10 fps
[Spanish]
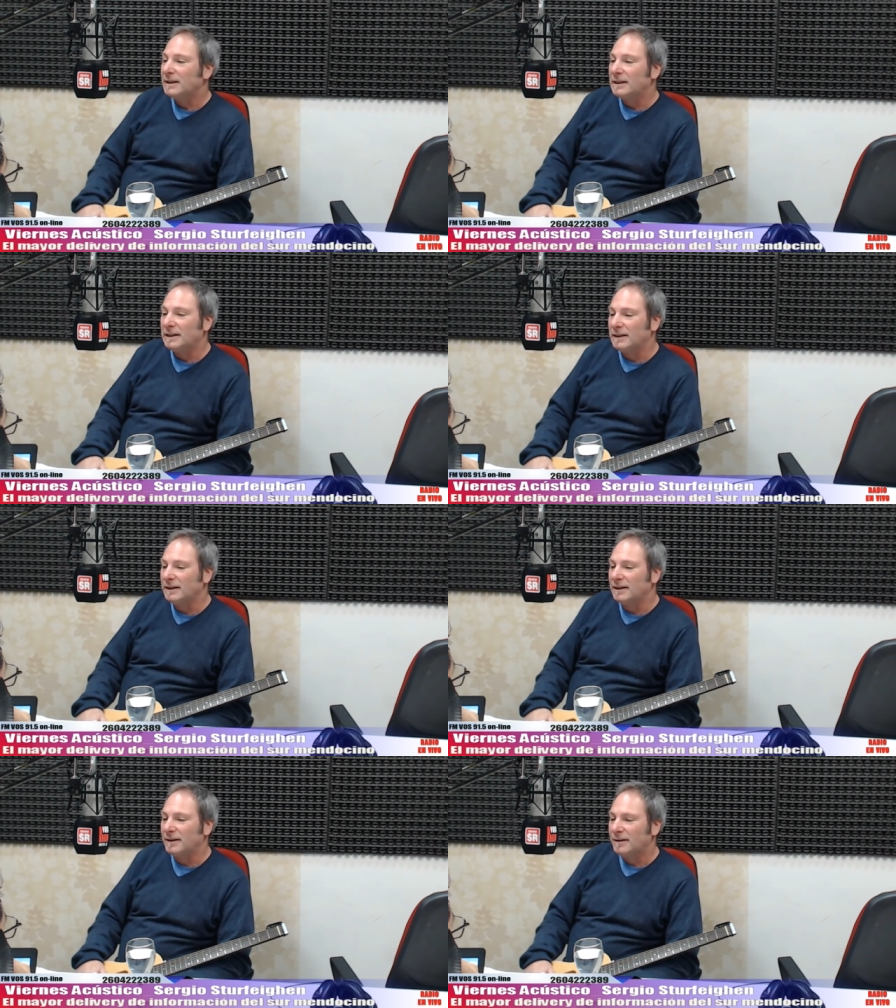
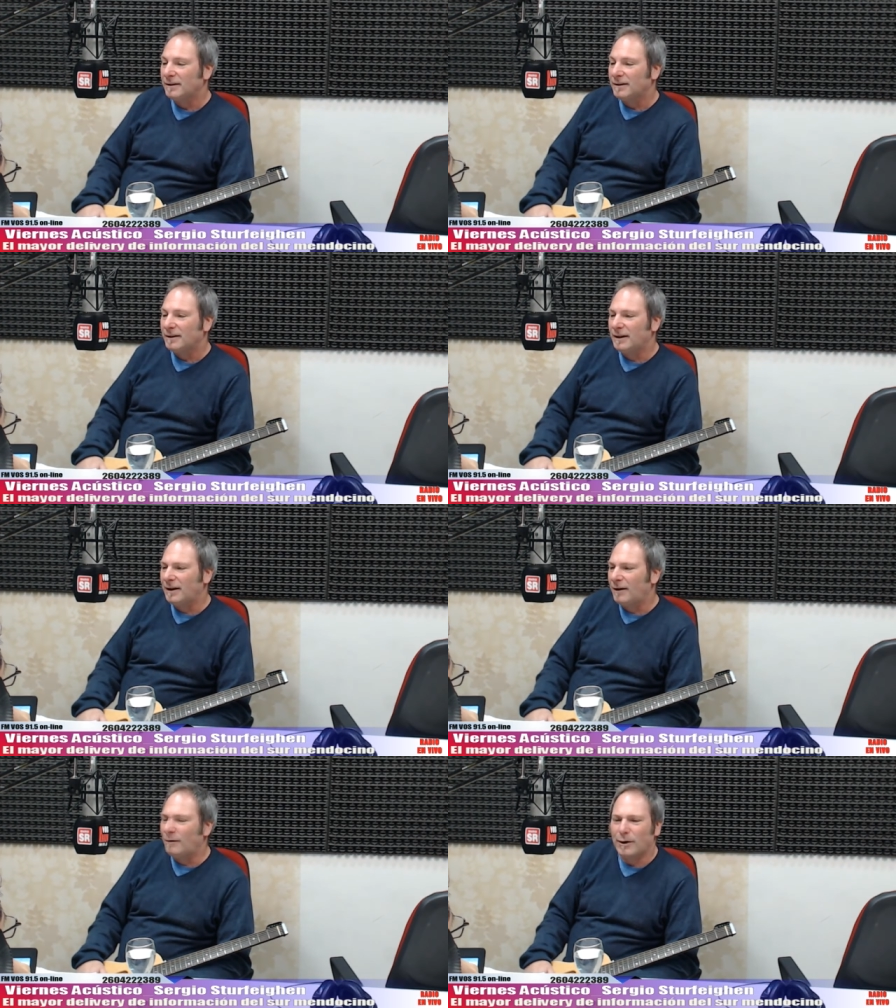y,
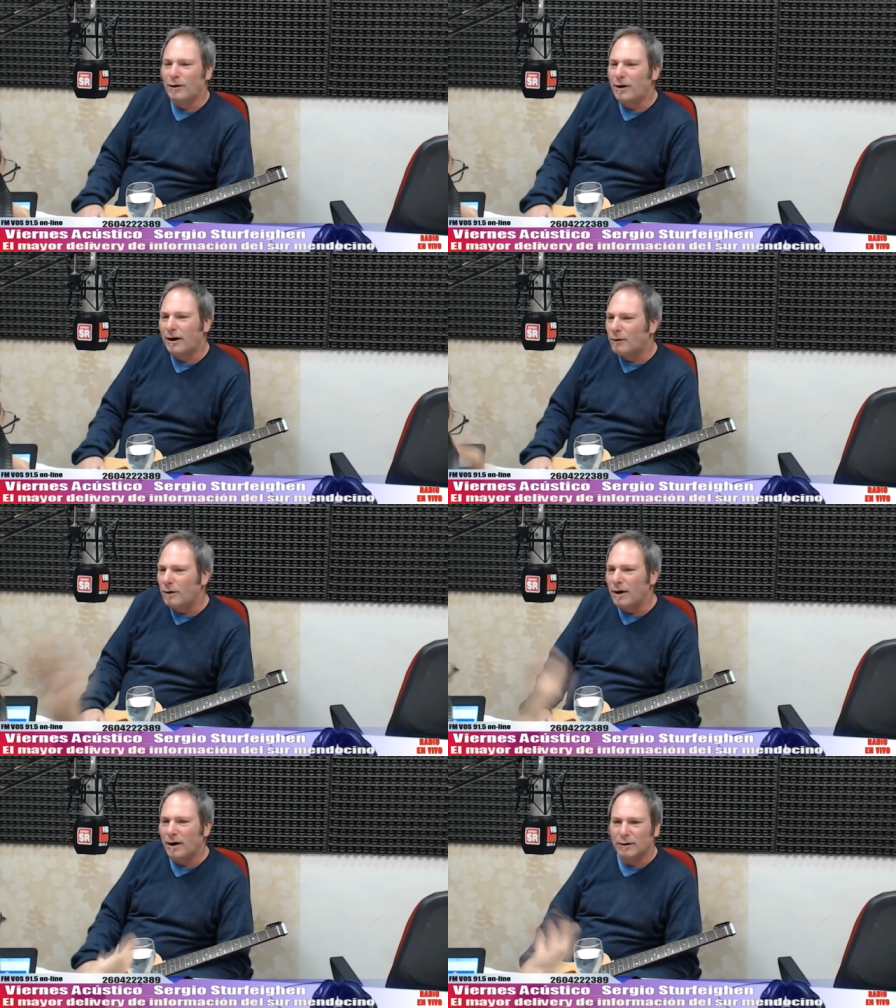los mejores recuerdos.